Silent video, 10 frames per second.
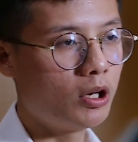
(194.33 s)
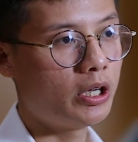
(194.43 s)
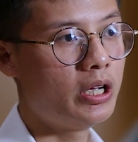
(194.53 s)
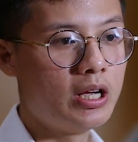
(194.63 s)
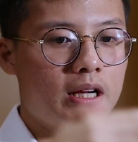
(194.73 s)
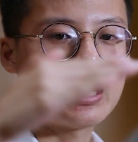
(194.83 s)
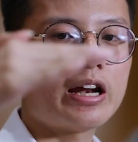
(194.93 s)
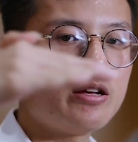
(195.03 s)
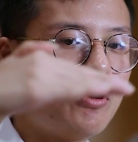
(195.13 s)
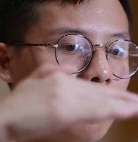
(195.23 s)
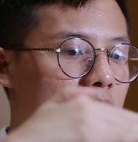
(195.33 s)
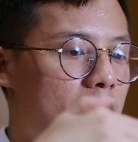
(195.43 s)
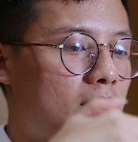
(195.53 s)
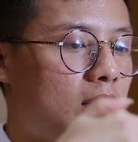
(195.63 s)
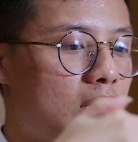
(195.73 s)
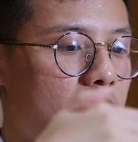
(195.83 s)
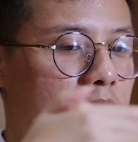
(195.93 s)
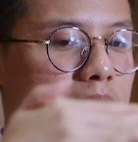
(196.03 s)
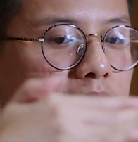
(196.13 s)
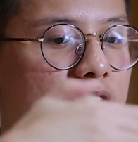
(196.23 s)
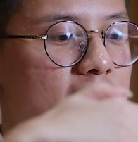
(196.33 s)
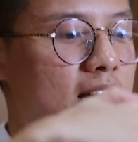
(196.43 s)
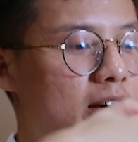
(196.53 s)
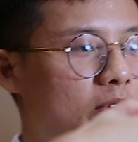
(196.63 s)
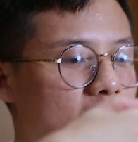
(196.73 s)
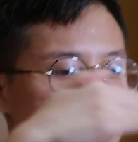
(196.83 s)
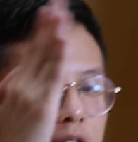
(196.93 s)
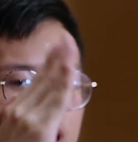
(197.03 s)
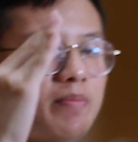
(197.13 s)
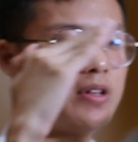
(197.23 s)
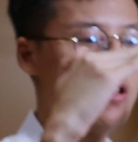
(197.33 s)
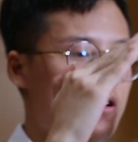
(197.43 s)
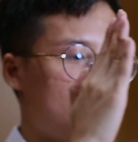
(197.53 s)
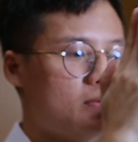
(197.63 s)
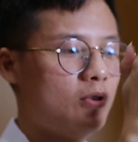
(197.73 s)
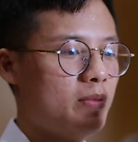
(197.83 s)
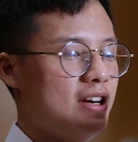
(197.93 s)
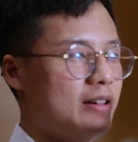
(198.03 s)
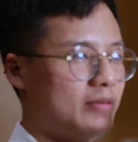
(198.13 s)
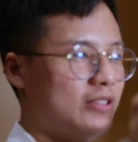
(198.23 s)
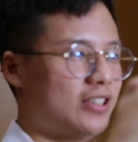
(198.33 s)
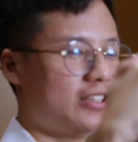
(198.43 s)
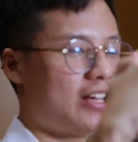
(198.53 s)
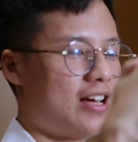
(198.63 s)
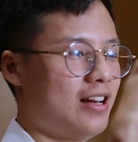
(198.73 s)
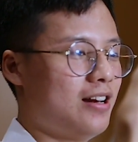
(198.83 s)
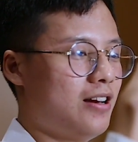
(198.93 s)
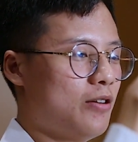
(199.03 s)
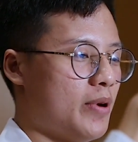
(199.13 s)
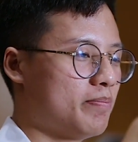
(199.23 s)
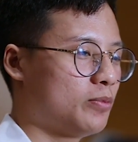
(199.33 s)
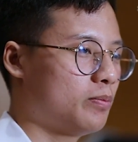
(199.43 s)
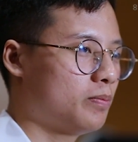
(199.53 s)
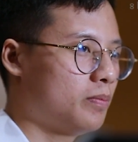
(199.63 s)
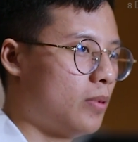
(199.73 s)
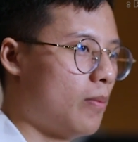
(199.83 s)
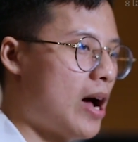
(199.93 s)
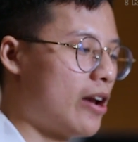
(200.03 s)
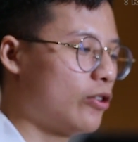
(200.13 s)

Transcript: ผมเลย การที่ผมแบบเริ่มแทนที่จะเริ่มตรงนี้ใช่ไหมครับผมไปเริ่มครึ่งเนี้ยแล้วแบบพอ